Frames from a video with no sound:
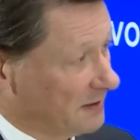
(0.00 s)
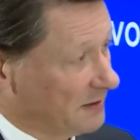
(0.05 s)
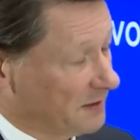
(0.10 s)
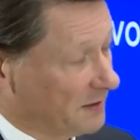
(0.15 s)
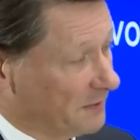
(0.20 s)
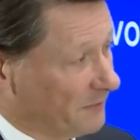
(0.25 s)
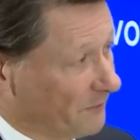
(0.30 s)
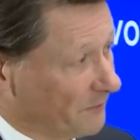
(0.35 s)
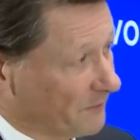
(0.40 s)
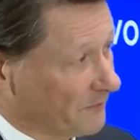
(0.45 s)

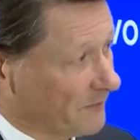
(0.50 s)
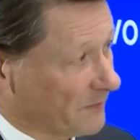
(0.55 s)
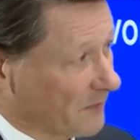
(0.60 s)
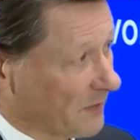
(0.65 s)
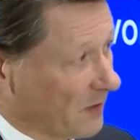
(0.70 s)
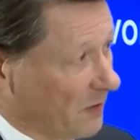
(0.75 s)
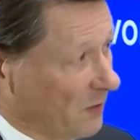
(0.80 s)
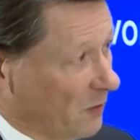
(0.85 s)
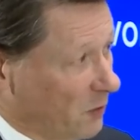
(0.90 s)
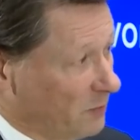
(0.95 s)
Ähm,
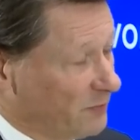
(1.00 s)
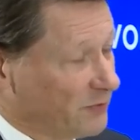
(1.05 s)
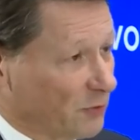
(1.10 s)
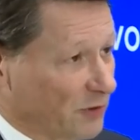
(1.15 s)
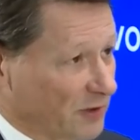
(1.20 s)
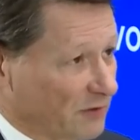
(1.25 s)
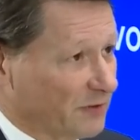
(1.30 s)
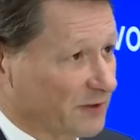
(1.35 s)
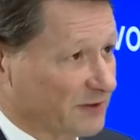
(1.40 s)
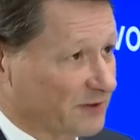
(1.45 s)
um
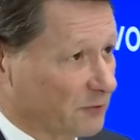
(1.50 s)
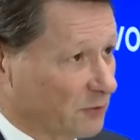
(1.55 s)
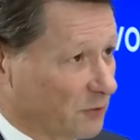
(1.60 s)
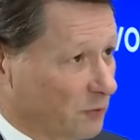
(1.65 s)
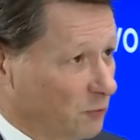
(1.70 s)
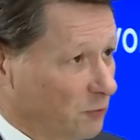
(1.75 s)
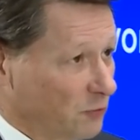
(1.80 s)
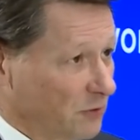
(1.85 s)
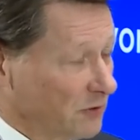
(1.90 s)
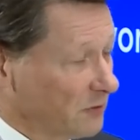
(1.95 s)
so etwas zu
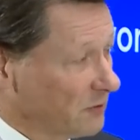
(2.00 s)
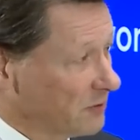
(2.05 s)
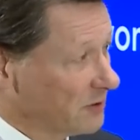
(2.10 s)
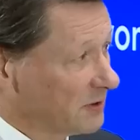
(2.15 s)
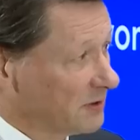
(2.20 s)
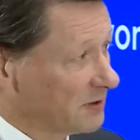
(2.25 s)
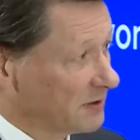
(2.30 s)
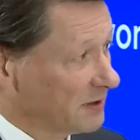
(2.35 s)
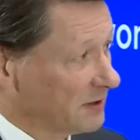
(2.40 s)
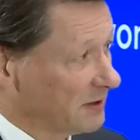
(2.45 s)
tun.
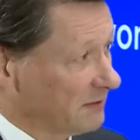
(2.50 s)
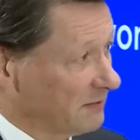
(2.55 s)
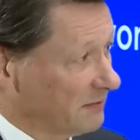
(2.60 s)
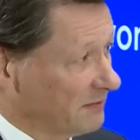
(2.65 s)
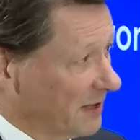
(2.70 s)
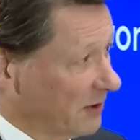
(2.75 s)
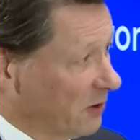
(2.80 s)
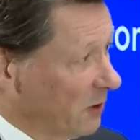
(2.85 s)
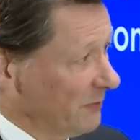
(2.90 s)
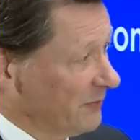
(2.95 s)
Und äh,
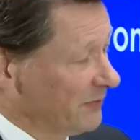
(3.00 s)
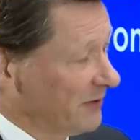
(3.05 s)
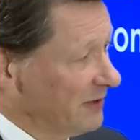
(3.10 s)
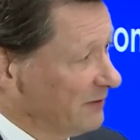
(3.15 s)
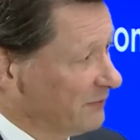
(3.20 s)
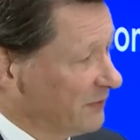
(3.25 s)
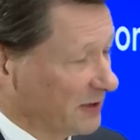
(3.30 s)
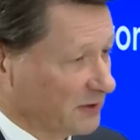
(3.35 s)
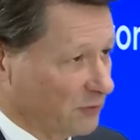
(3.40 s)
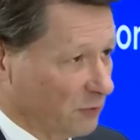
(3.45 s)
da kommen
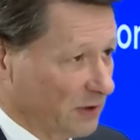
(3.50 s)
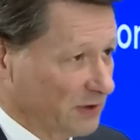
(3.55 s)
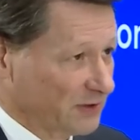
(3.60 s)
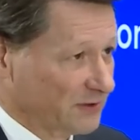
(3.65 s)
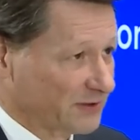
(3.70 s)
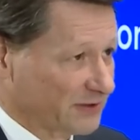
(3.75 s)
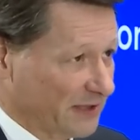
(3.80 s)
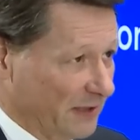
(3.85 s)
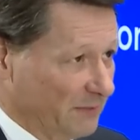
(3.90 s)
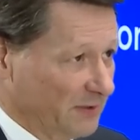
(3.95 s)
viele Faktoren
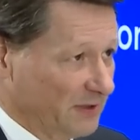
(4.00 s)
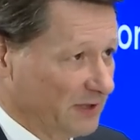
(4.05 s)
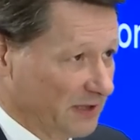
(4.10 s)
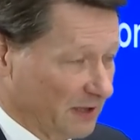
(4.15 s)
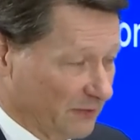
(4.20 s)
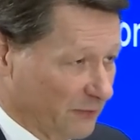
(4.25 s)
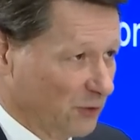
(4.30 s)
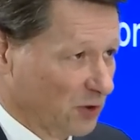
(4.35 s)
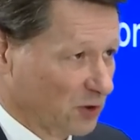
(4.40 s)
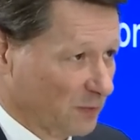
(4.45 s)
zusammen, die
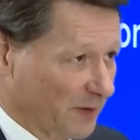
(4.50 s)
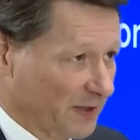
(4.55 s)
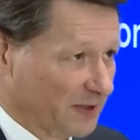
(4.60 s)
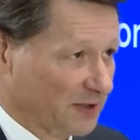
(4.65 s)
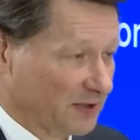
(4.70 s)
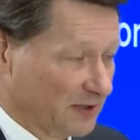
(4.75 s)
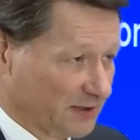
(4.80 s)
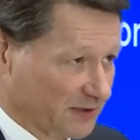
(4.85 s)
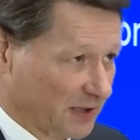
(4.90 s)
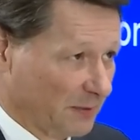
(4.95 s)
dafür
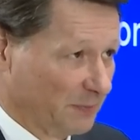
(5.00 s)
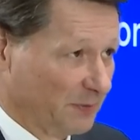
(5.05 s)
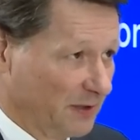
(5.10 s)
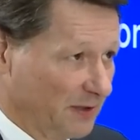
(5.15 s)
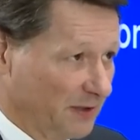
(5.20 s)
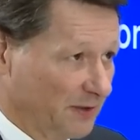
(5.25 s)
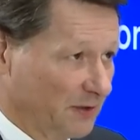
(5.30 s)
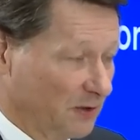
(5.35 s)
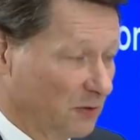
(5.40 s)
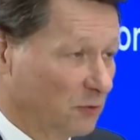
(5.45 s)
sprechen, dass
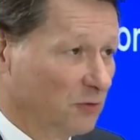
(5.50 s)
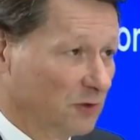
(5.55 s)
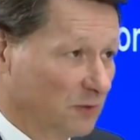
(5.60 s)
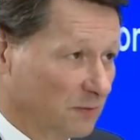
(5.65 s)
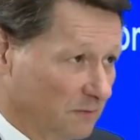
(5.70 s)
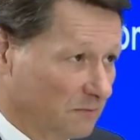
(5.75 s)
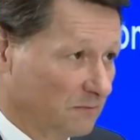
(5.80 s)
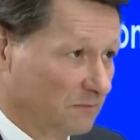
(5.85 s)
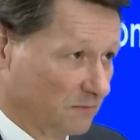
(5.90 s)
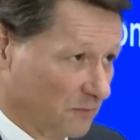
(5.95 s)
Ripple eine gute
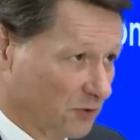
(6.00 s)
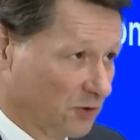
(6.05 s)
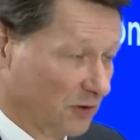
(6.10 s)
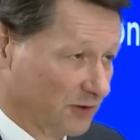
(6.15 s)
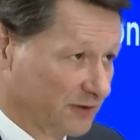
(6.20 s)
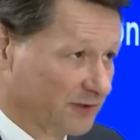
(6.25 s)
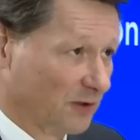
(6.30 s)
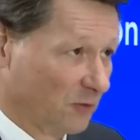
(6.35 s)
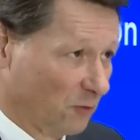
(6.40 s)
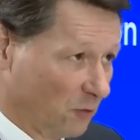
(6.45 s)

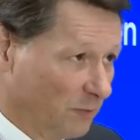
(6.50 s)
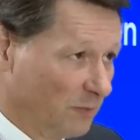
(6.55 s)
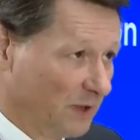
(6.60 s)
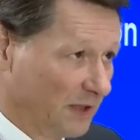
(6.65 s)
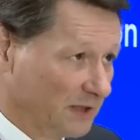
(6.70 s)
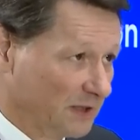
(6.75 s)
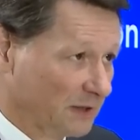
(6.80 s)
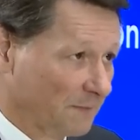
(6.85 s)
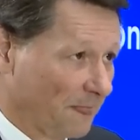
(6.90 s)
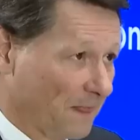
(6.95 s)
Chance nach oben
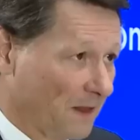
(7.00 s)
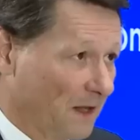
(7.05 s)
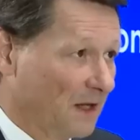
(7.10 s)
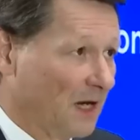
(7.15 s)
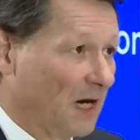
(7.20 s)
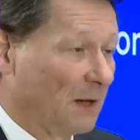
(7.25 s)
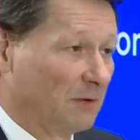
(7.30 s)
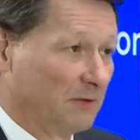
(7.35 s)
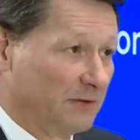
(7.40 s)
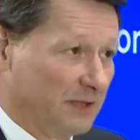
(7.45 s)
hat.
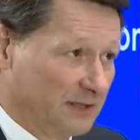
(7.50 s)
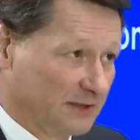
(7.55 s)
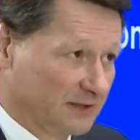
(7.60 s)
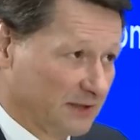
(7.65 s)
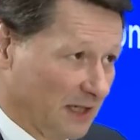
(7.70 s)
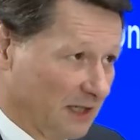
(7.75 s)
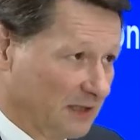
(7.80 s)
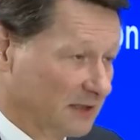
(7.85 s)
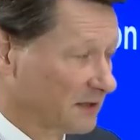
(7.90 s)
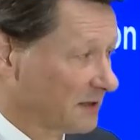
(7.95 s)
Aber wie
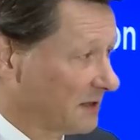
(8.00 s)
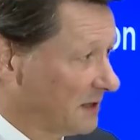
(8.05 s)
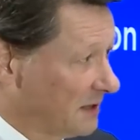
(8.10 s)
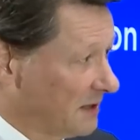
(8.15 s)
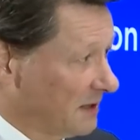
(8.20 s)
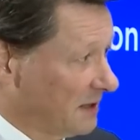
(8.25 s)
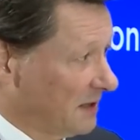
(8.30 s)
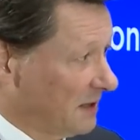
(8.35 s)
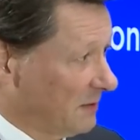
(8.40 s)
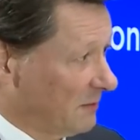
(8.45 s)
gesagt,
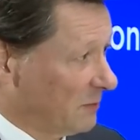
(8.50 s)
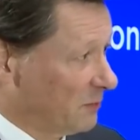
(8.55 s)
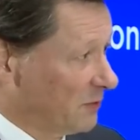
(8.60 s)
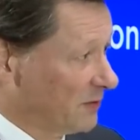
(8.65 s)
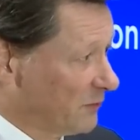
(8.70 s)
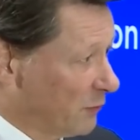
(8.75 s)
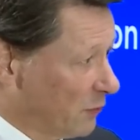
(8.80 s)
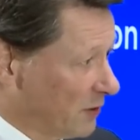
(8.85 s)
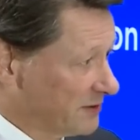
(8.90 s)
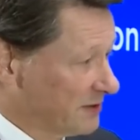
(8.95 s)
man
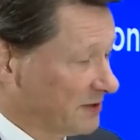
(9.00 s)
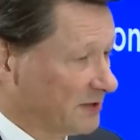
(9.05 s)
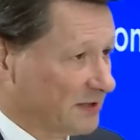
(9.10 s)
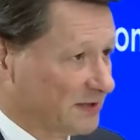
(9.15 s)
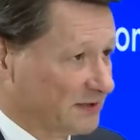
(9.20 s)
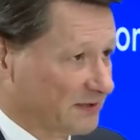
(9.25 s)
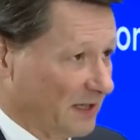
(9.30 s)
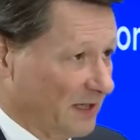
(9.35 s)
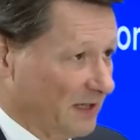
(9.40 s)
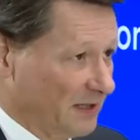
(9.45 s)
muss
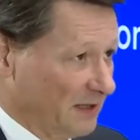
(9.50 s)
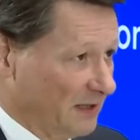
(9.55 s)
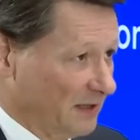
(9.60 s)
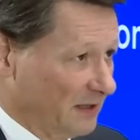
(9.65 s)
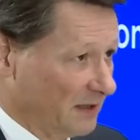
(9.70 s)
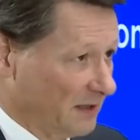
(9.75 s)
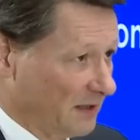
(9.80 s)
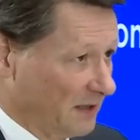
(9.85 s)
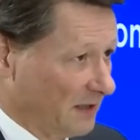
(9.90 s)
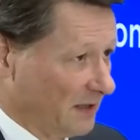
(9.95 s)
vorsichtig sein.
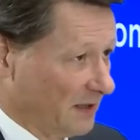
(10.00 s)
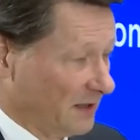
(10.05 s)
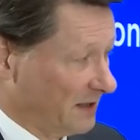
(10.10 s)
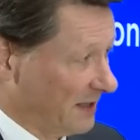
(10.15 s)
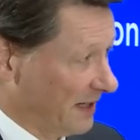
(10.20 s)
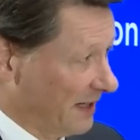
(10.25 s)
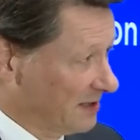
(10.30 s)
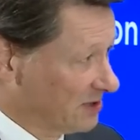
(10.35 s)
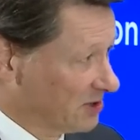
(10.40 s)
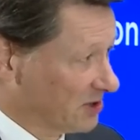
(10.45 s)

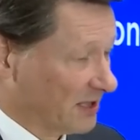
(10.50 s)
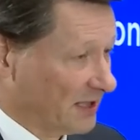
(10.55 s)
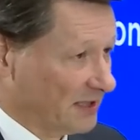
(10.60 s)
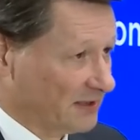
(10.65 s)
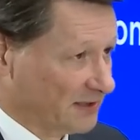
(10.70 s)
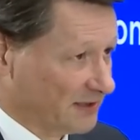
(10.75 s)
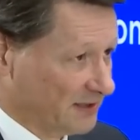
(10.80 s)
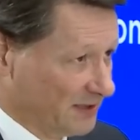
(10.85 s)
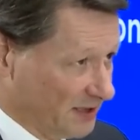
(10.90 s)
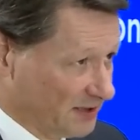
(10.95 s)
Der
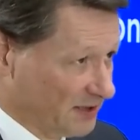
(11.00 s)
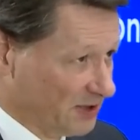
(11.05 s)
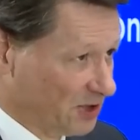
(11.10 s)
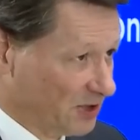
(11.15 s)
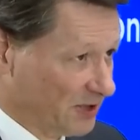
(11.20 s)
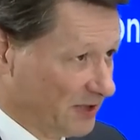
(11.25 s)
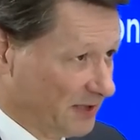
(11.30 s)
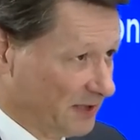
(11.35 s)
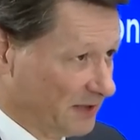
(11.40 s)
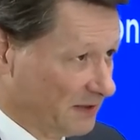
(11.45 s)
Rechtsstreit ist nicht
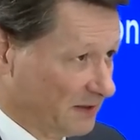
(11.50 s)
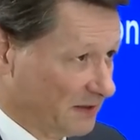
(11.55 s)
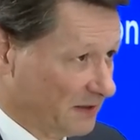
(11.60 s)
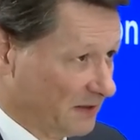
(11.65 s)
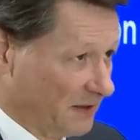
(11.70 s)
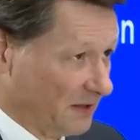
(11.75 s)
entschieden.